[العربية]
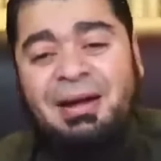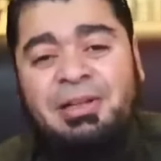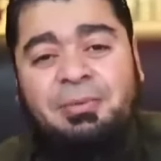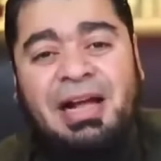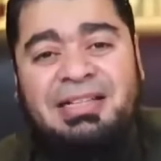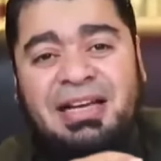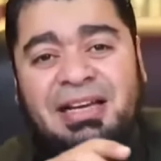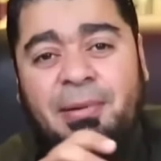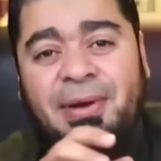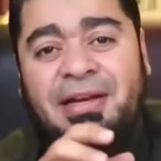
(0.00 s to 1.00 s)
احمد بن حسن
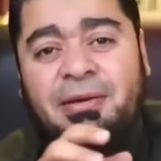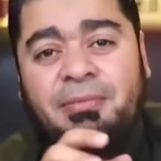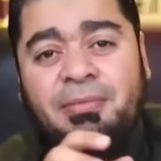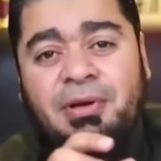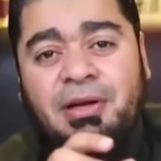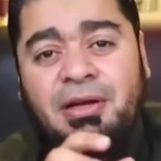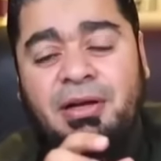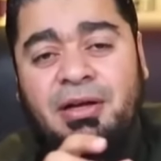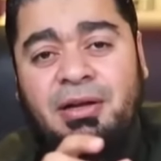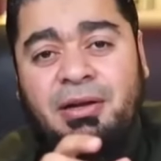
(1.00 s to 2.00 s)
اليمني
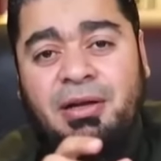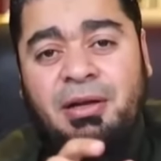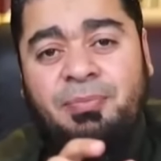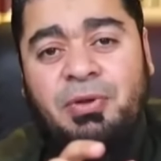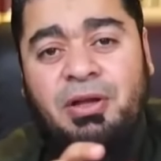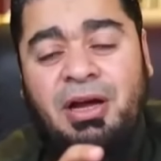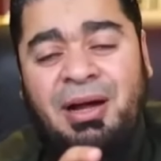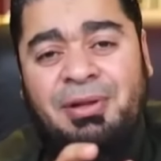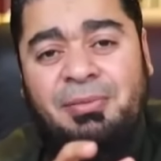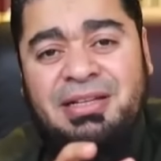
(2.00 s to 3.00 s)
ابن
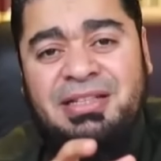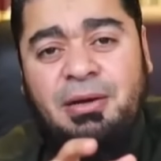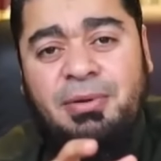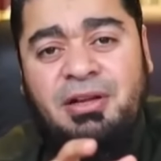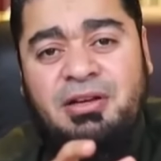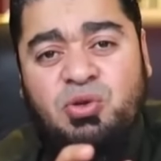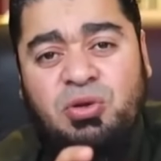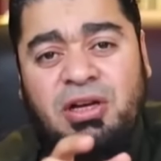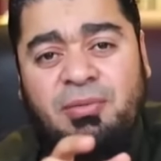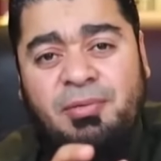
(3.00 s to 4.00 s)
احمد بن حسن اليمني
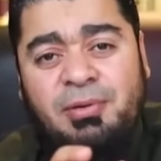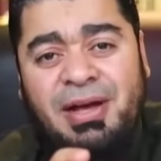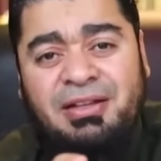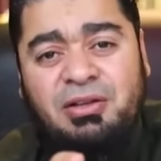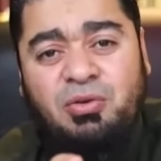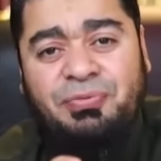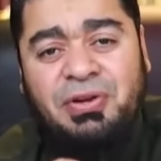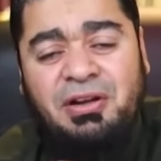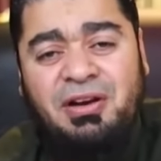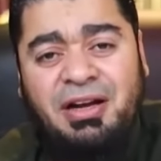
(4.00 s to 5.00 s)
رسول الامام المهدي اللي هو
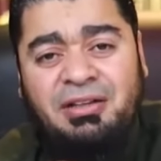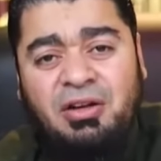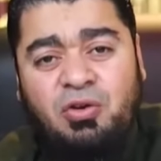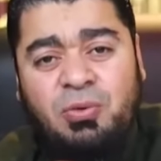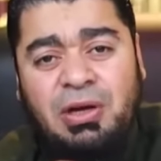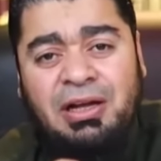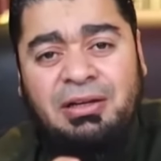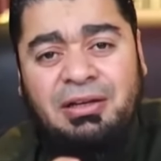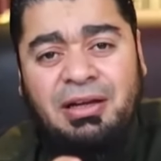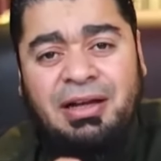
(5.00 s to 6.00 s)
في العراق عندكم
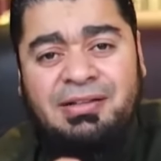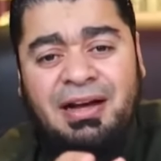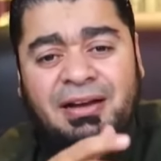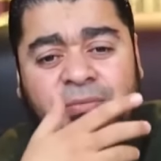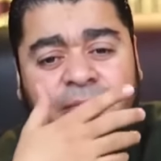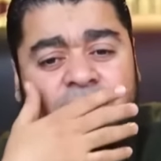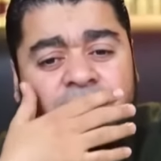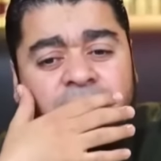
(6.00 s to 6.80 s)
الان هذا عالم